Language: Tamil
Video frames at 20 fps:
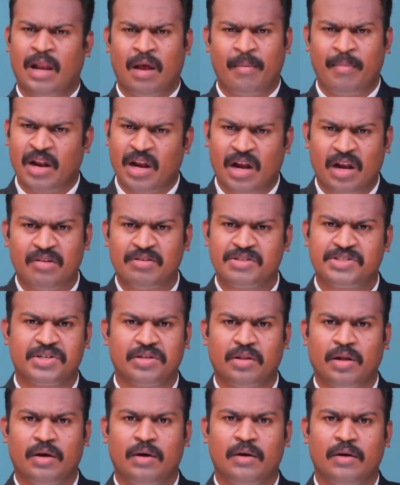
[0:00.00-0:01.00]
எல்லாமே நல்ல
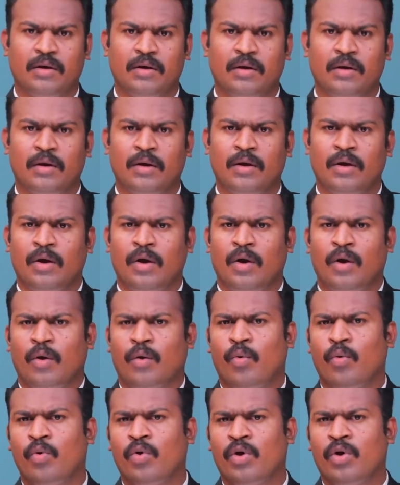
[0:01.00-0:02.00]
விஷயம்தான்
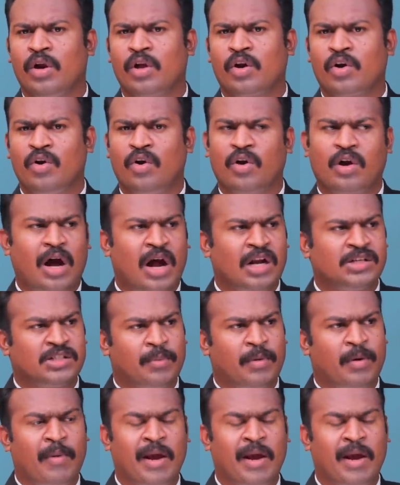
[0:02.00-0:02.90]
உங்களுக்கும் கான்ஸ்டபிள்